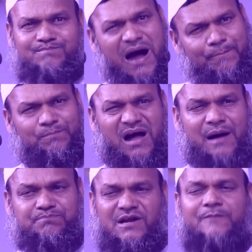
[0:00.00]
বাপ মা
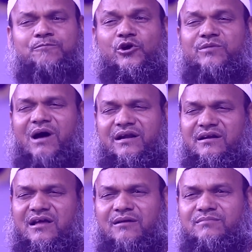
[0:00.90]
আপনার পরিবার
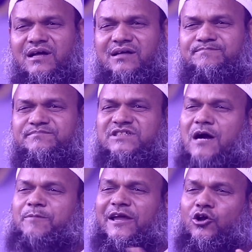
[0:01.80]

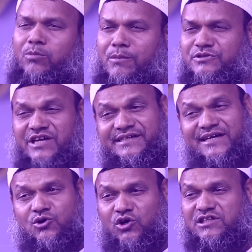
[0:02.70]
চাঁপাই নবগঞ্জে
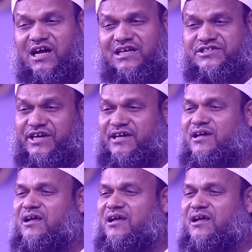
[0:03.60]
একটা কথা আছে